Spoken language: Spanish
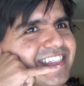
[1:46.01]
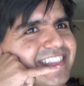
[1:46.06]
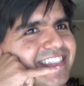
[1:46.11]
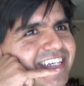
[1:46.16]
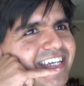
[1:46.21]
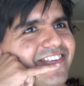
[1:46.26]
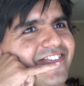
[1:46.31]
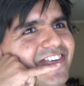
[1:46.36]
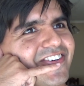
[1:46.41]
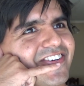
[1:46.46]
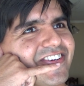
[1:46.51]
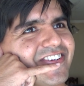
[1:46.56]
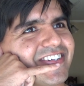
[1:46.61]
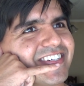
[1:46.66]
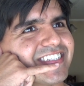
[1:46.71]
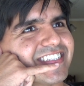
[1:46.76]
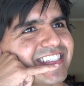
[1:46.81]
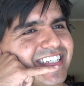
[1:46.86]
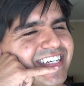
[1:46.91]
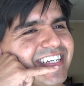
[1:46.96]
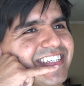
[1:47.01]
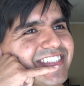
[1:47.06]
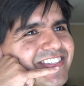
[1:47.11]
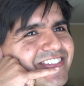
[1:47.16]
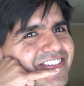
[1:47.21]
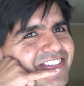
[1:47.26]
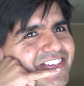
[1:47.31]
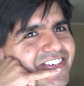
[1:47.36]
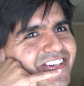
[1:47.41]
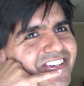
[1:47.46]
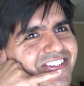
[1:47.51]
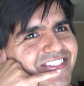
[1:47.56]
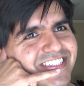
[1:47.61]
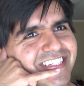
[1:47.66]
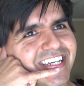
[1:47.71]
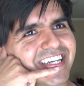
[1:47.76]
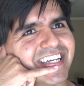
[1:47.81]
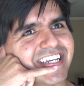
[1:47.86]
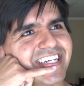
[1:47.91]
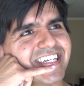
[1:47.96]
Sí, pues, sí, soy yo,
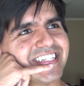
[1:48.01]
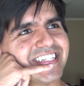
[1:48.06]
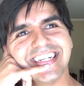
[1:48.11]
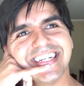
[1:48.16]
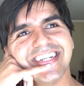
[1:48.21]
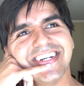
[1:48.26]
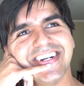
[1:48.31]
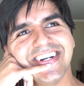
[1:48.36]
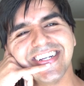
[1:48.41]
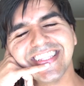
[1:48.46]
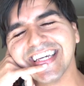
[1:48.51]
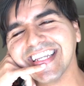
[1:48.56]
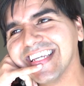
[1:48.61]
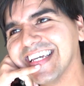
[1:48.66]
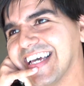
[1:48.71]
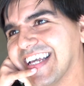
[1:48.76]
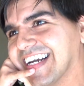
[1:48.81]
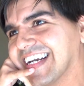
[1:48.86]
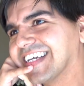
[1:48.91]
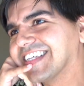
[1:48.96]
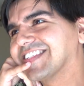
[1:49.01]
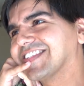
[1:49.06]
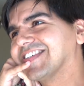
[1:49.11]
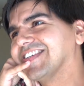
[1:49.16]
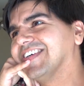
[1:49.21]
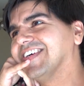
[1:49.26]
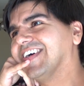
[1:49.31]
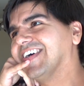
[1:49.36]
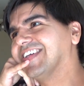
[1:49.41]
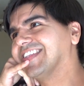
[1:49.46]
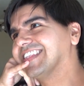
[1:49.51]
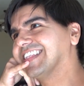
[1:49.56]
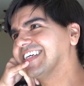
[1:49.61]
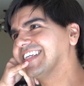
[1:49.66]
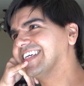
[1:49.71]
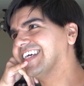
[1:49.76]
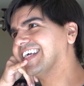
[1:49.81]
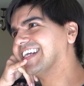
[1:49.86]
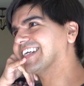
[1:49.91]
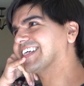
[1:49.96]
sí. No, tenías razón,
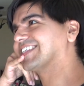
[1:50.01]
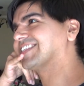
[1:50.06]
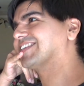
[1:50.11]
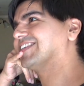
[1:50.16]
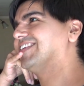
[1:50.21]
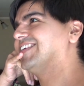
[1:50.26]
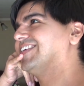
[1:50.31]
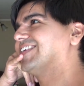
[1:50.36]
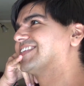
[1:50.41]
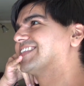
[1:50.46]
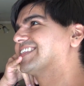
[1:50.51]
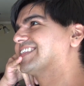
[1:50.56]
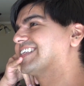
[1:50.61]
tenías razón,